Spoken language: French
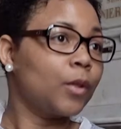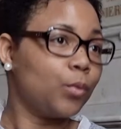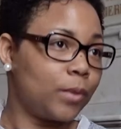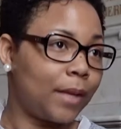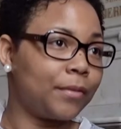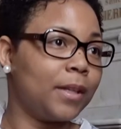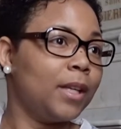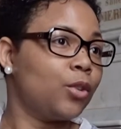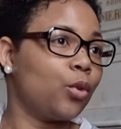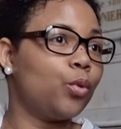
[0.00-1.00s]
Tout à
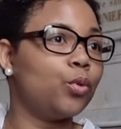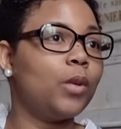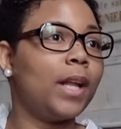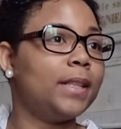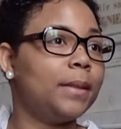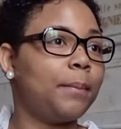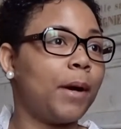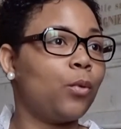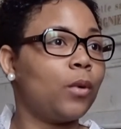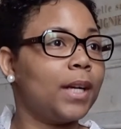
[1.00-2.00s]
fait. Donc au-delà des
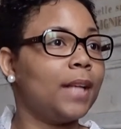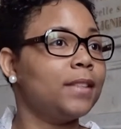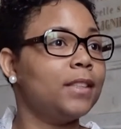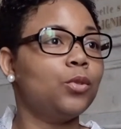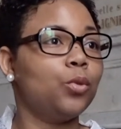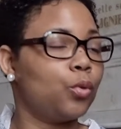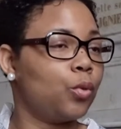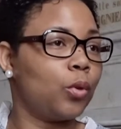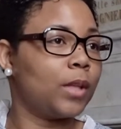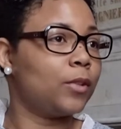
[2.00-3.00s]
parcours
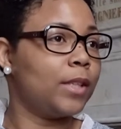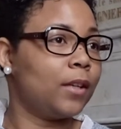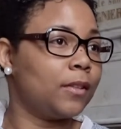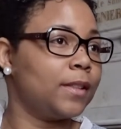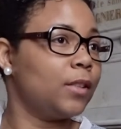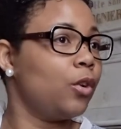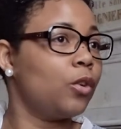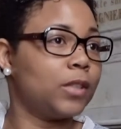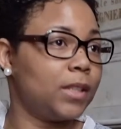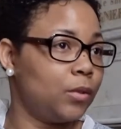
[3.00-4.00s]
classiques que, l'on a dans les grandes
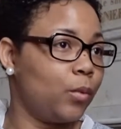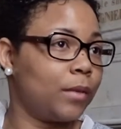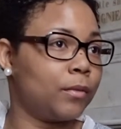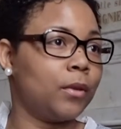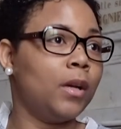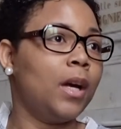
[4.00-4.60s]
écoles, lorsqu'ils doivent